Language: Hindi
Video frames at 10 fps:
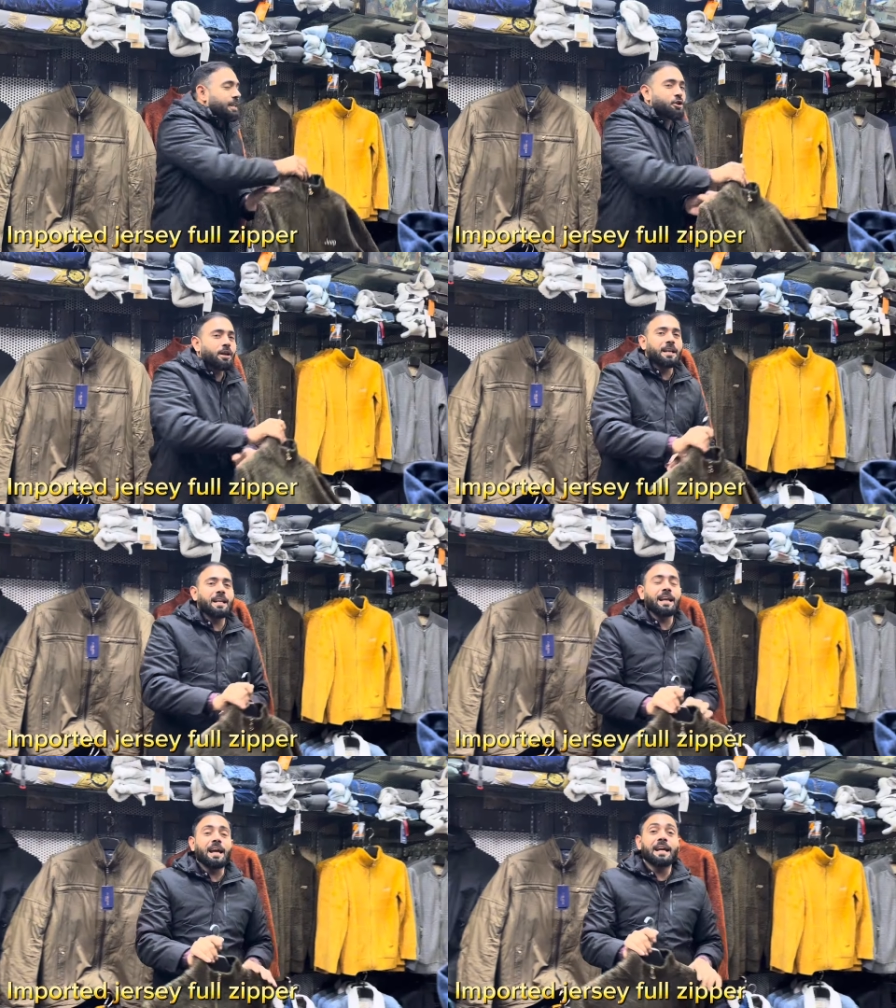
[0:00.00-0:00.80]
जो
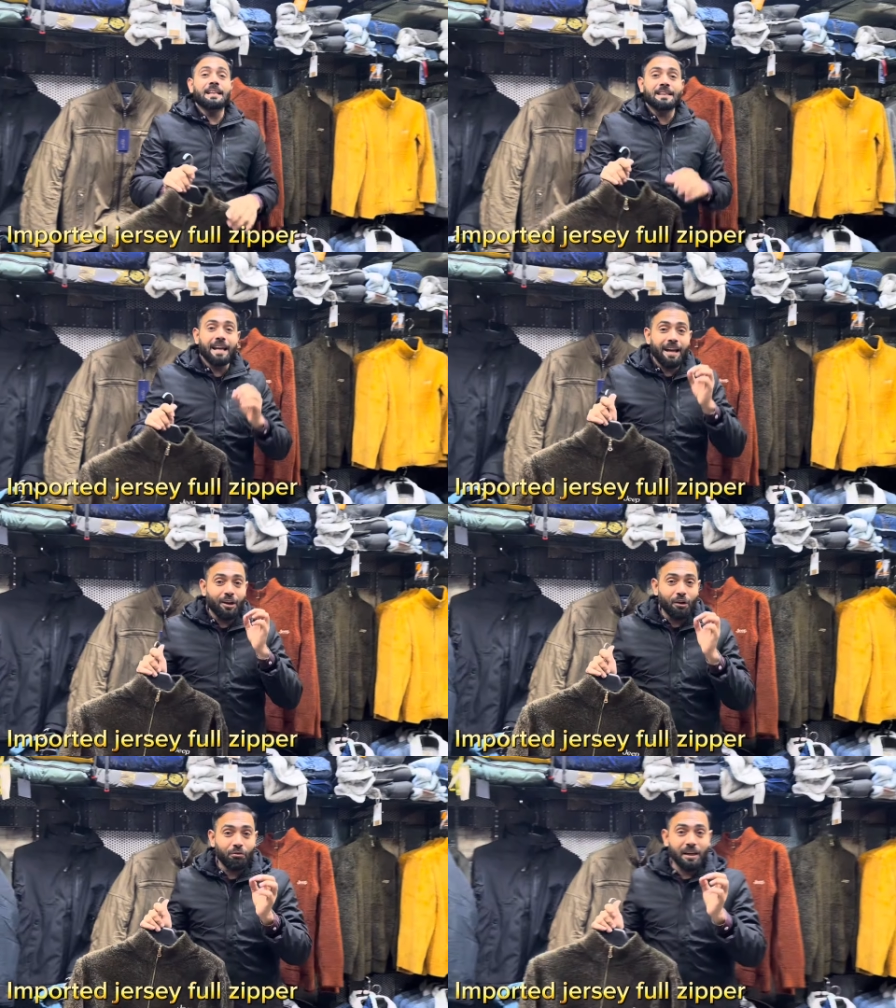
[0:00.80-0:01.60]
कलर हैं इतने एक
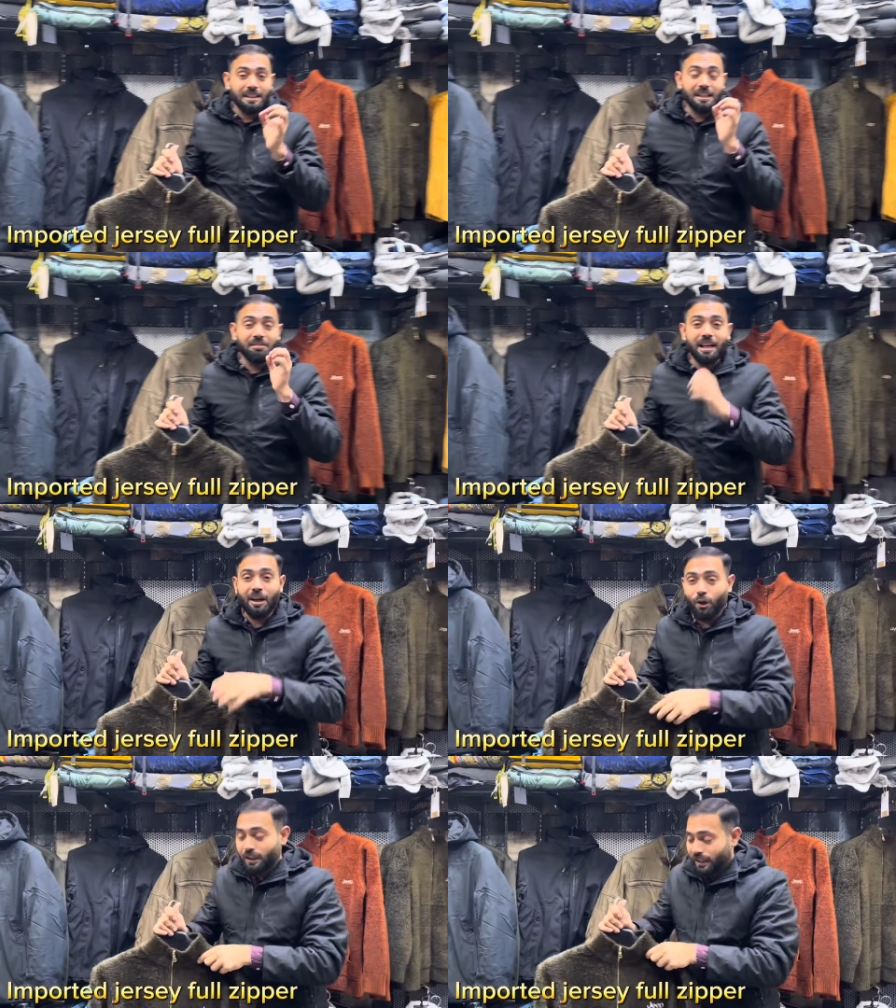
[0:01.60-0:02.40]
नफासत वाले
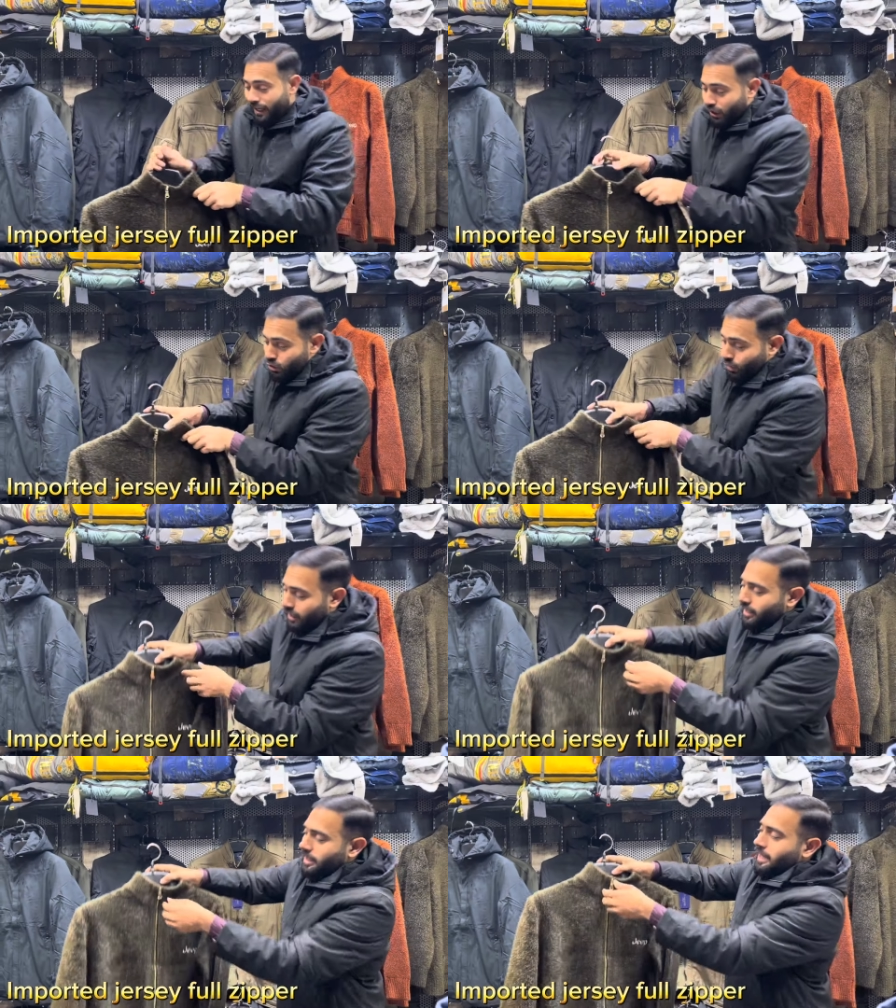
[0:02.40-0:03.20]
और इतने एक
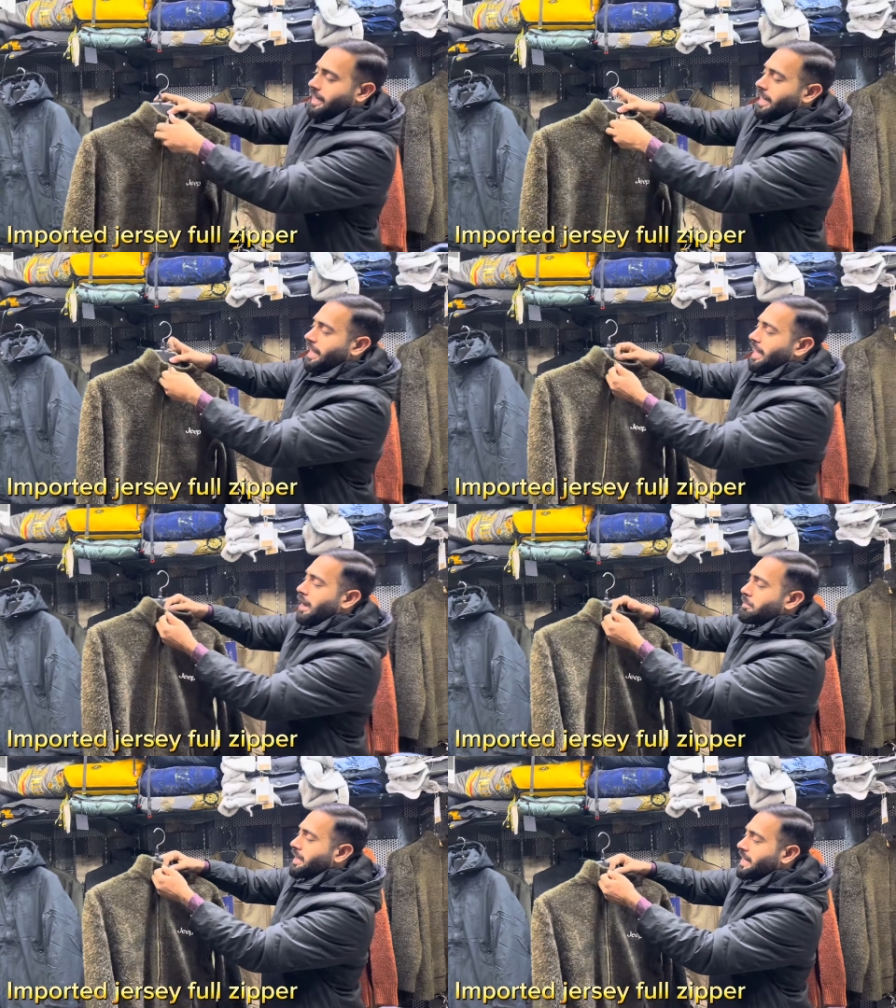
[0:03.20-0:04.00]
यूनिक कलर हैं कि आप
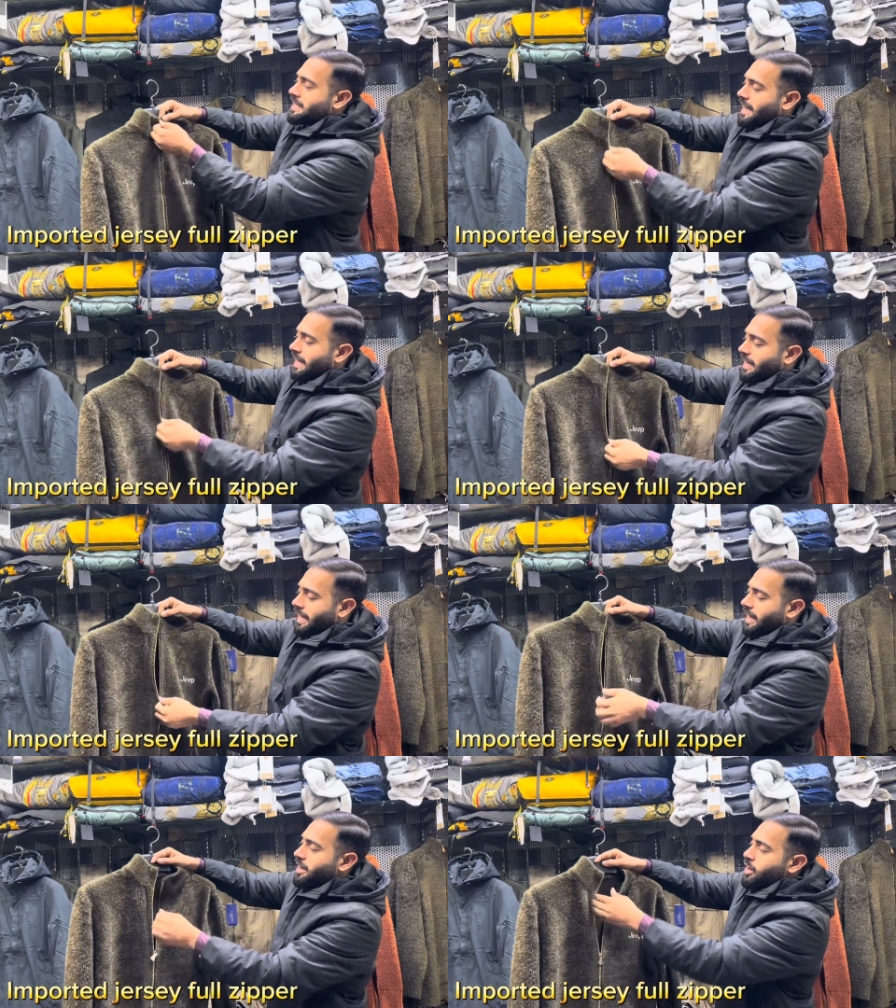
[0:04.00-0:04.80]
कलर चेक करें
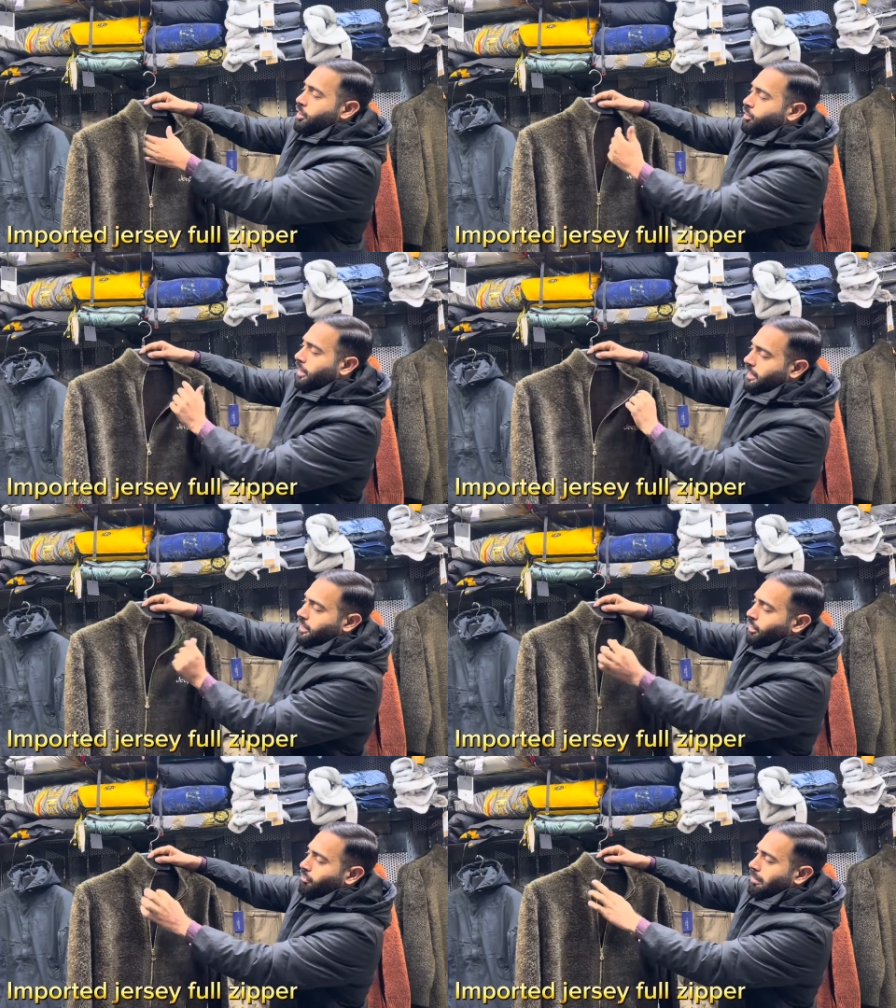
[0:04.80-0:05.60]
क्वालिटी
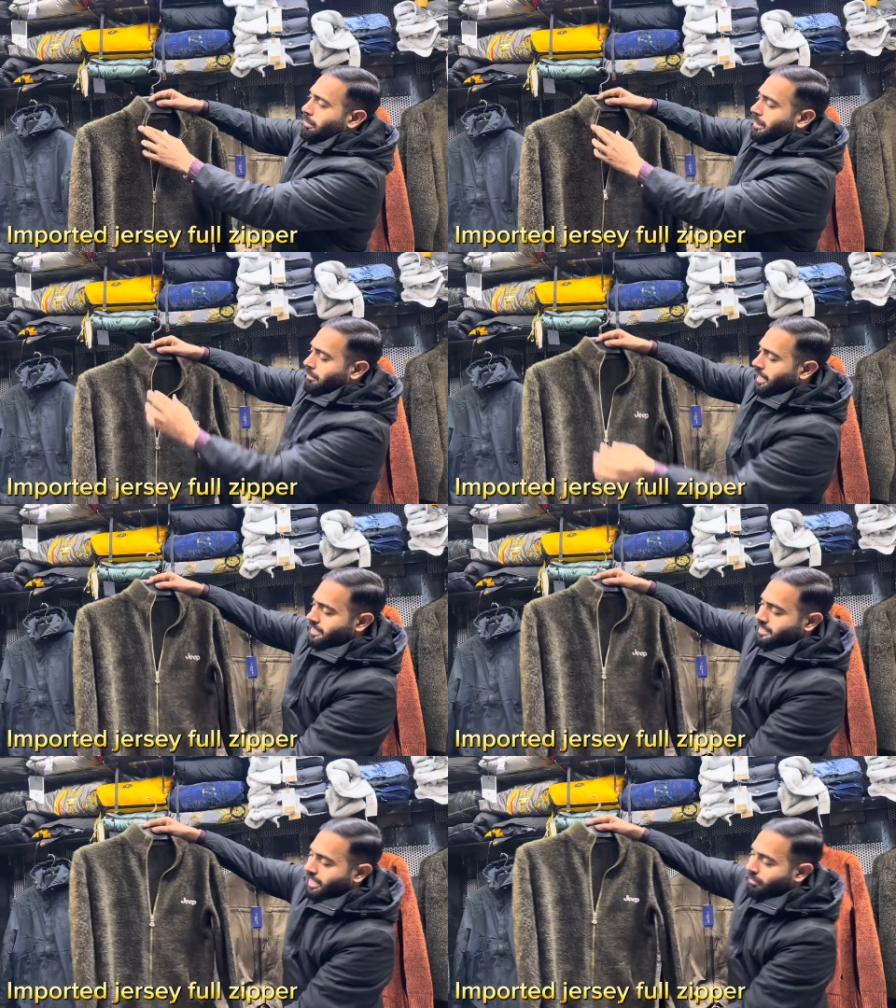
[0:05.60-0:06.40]
और फैब्रिक मैार
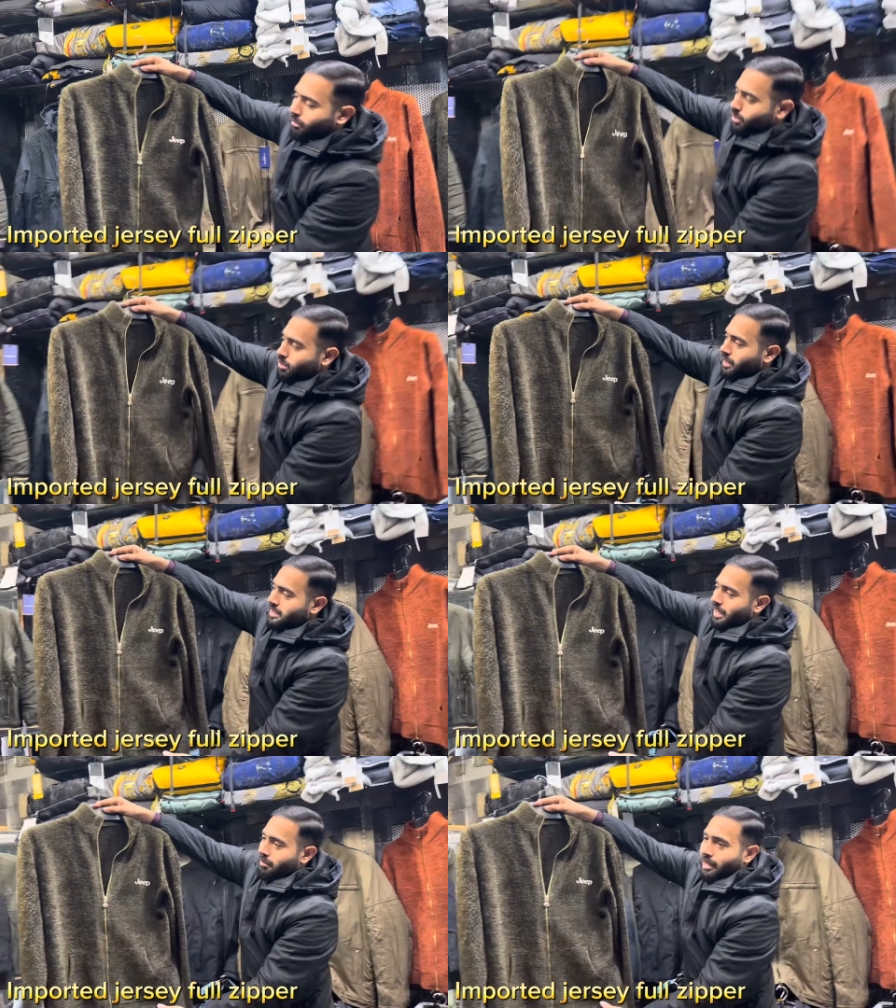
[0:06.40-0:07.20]
जी आप दोस्तों के
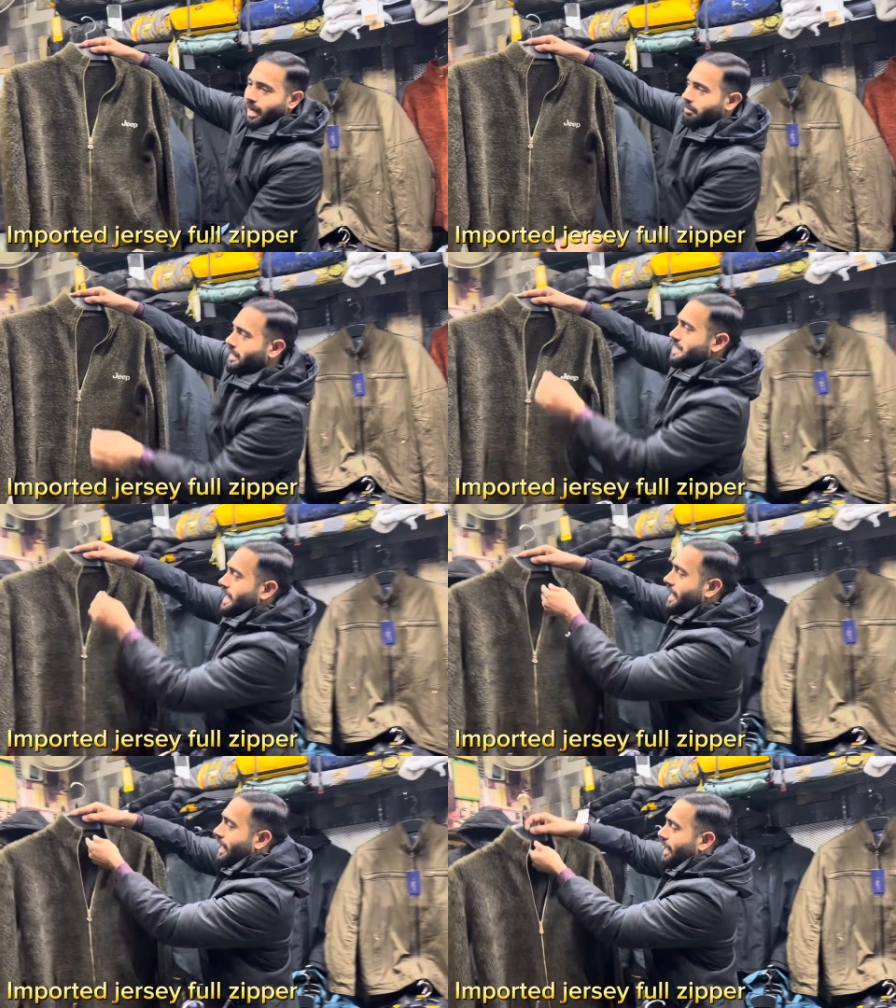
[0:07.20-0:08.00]
सामने आपने चेक
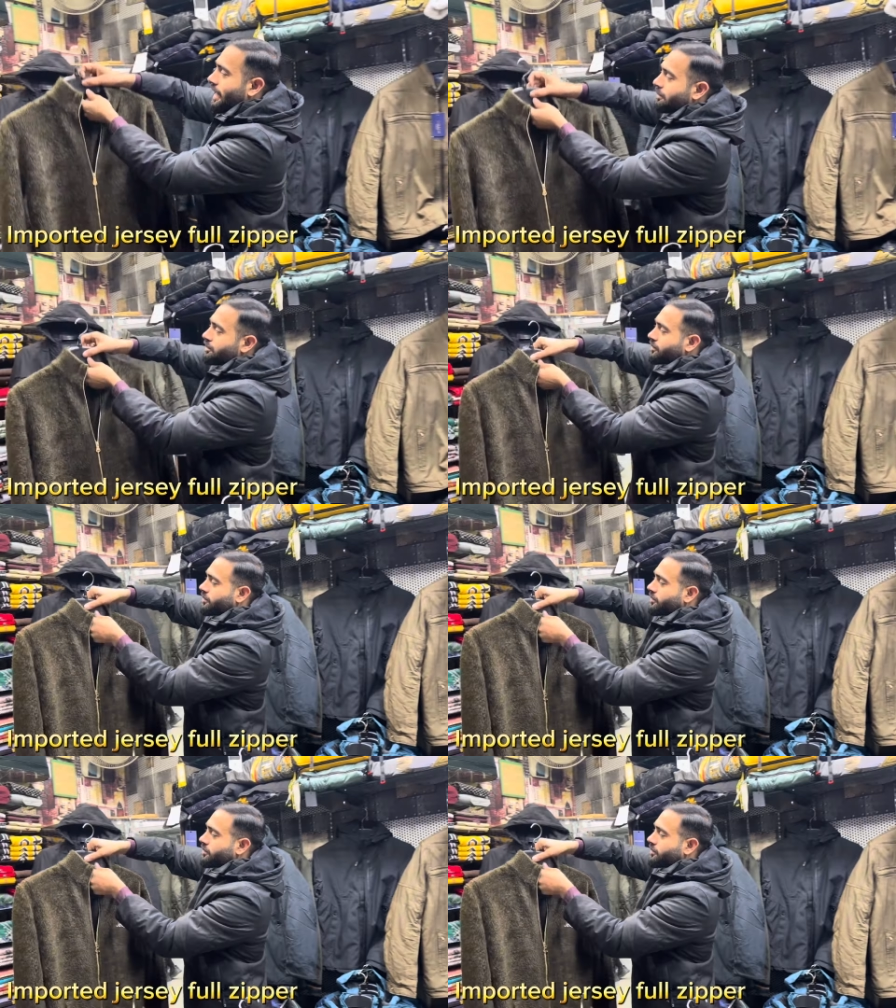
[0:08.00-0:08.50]
करना है